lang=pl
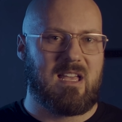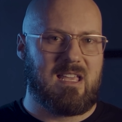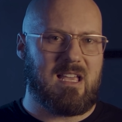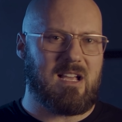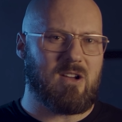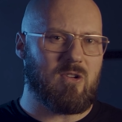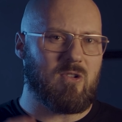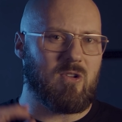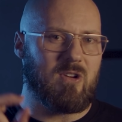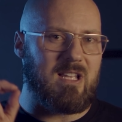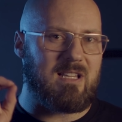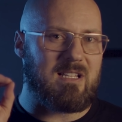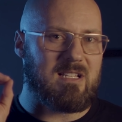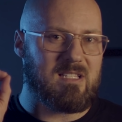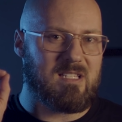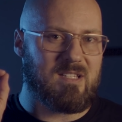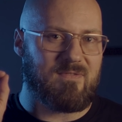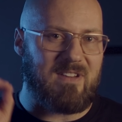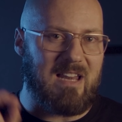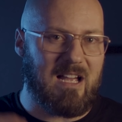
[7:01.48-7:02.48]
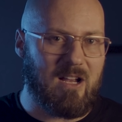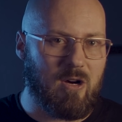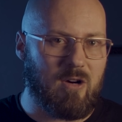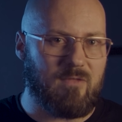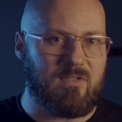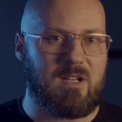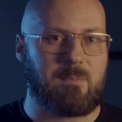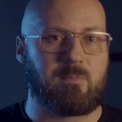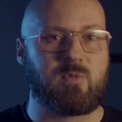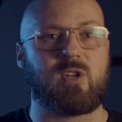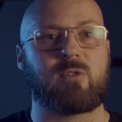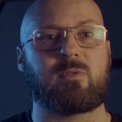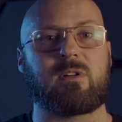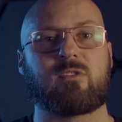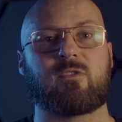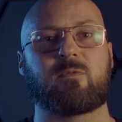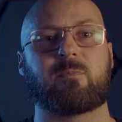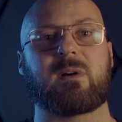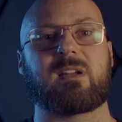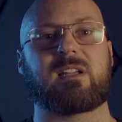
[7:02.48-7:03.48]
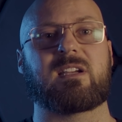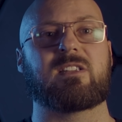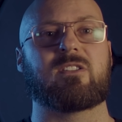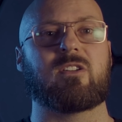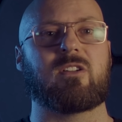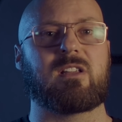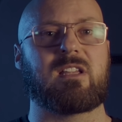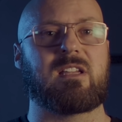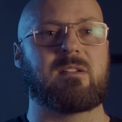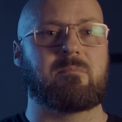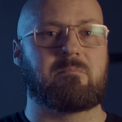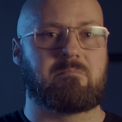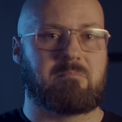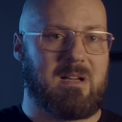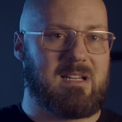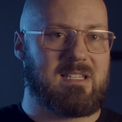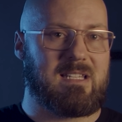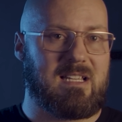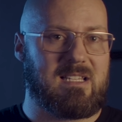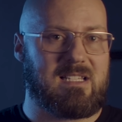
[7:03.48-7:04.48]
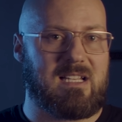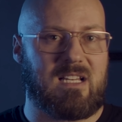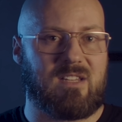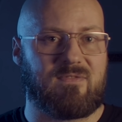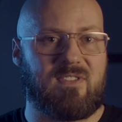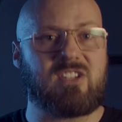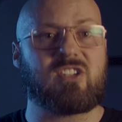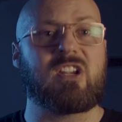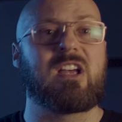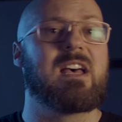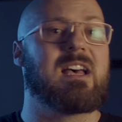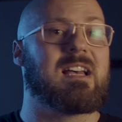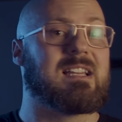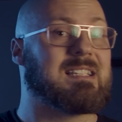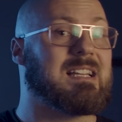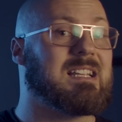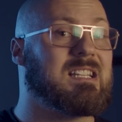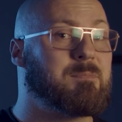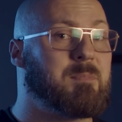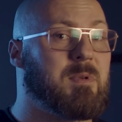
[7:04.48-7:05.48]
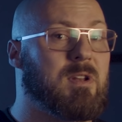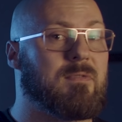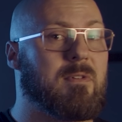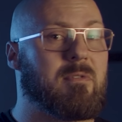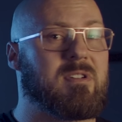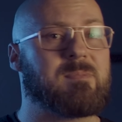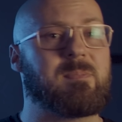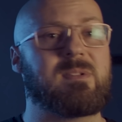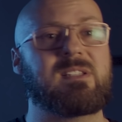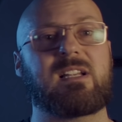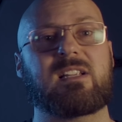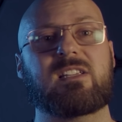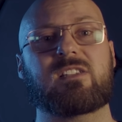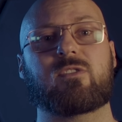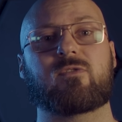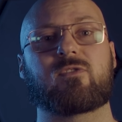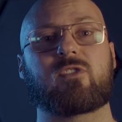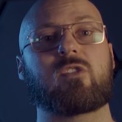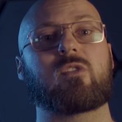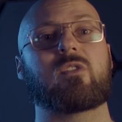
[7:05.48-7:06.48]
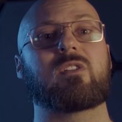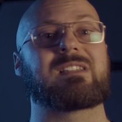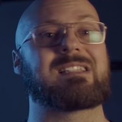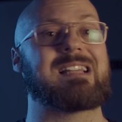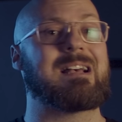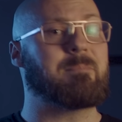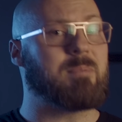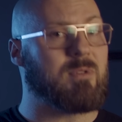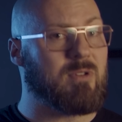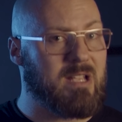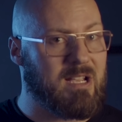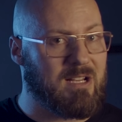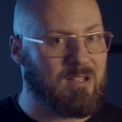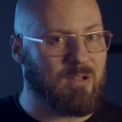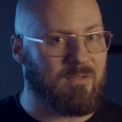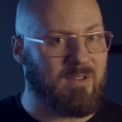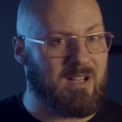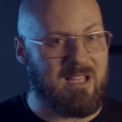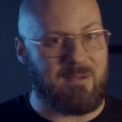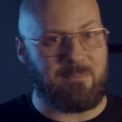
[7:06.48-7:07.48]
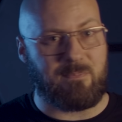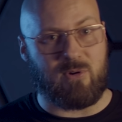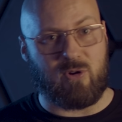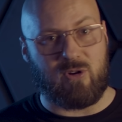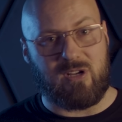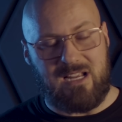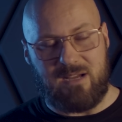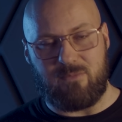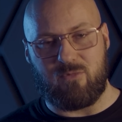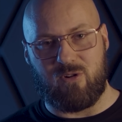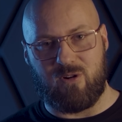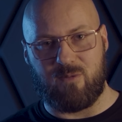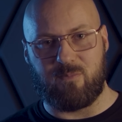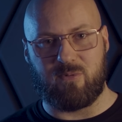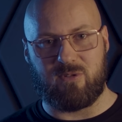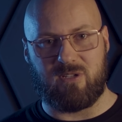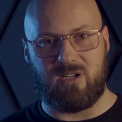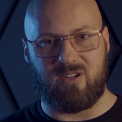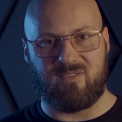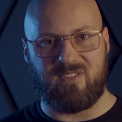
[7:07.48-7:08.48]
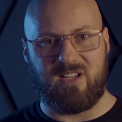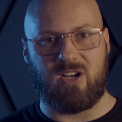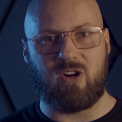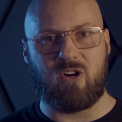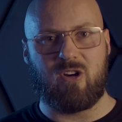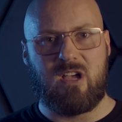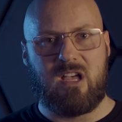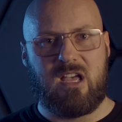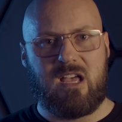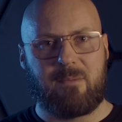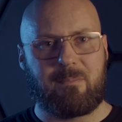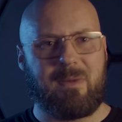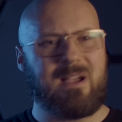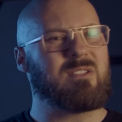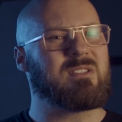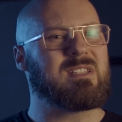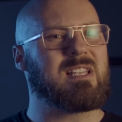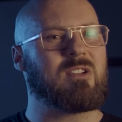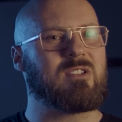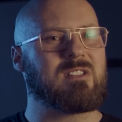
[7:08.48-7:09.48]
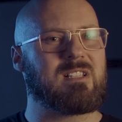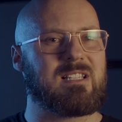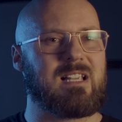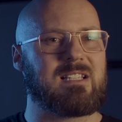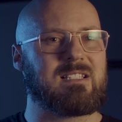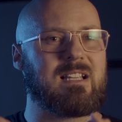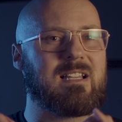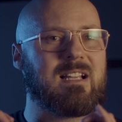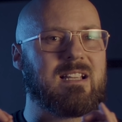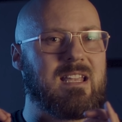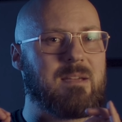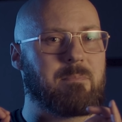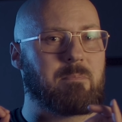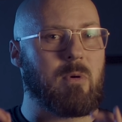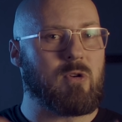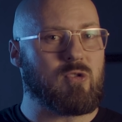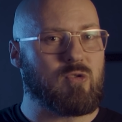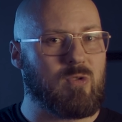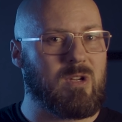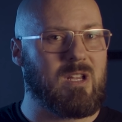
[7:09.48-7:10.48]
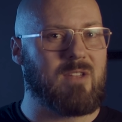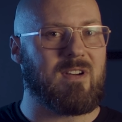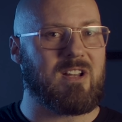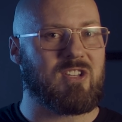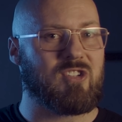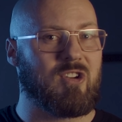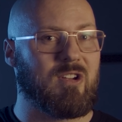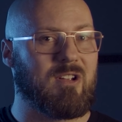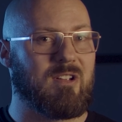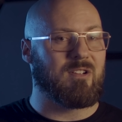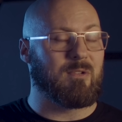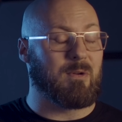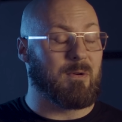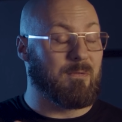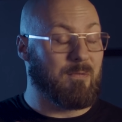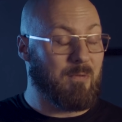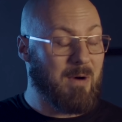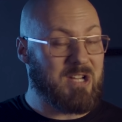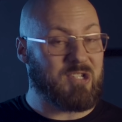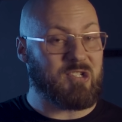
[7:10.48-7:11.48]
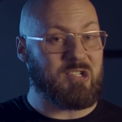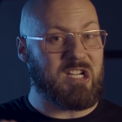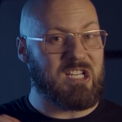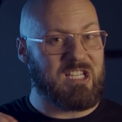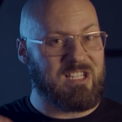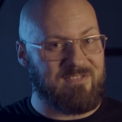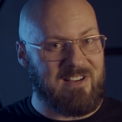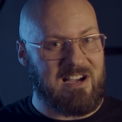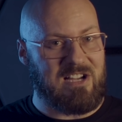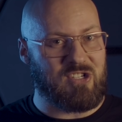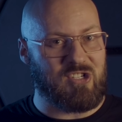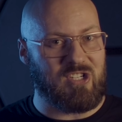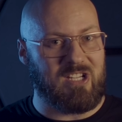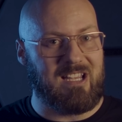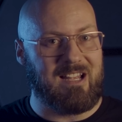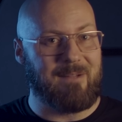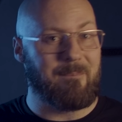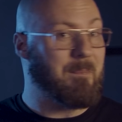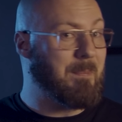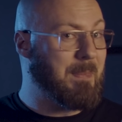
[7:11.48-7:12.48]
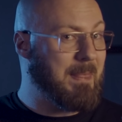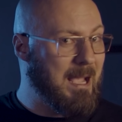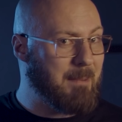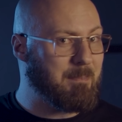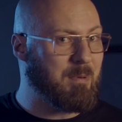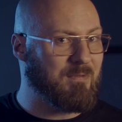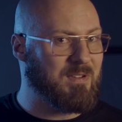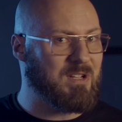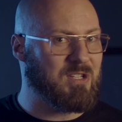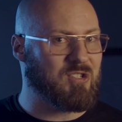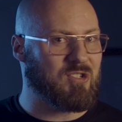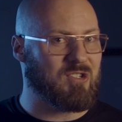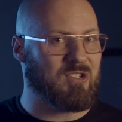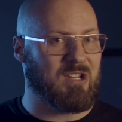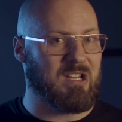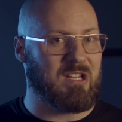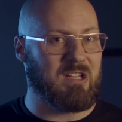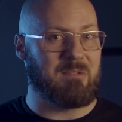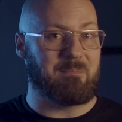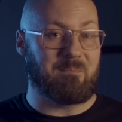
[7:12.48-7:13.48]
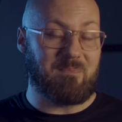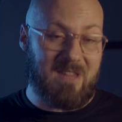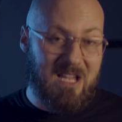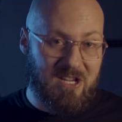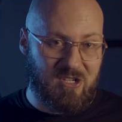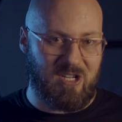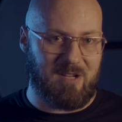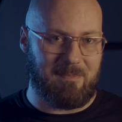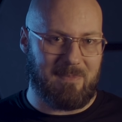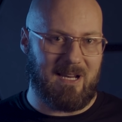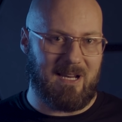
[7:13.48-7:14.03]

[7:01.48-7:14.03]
Jako jeden z flagowych przykładów pareidolii, marsjańska twarz zainspirowała specjalistów do zaprojektowania programu komputerowego, mającego za zadanie poszukiwać właśnie twarzy na powierzchni naszej